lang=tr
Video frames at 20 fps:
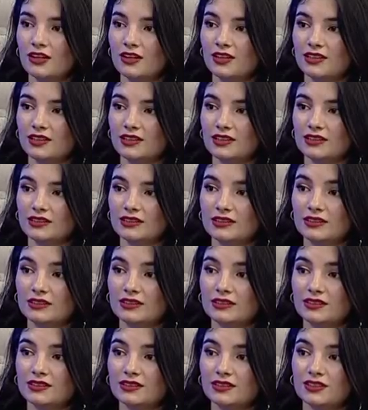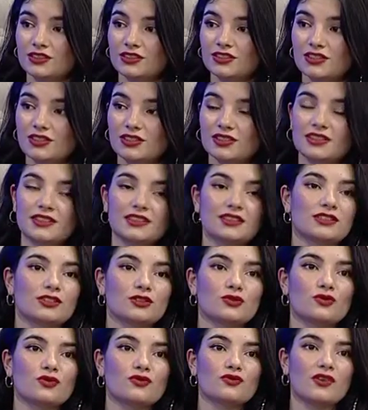e, hmm. zincirlerinde
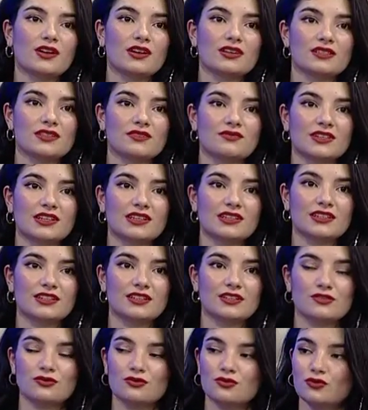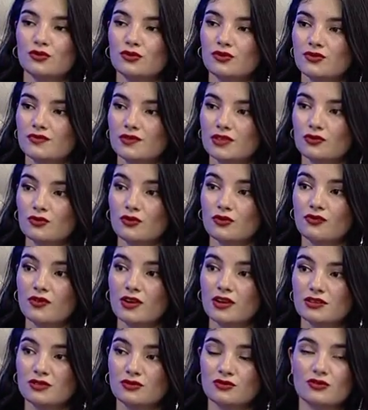çok fazla vakit geçiriyoruz ve çok
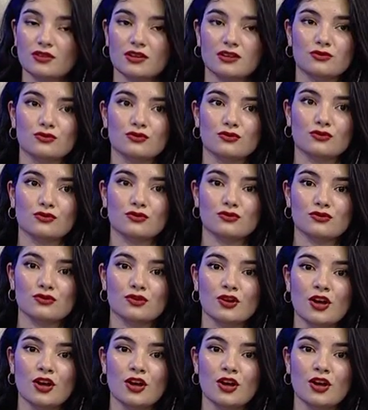fazla tüketiyoruz.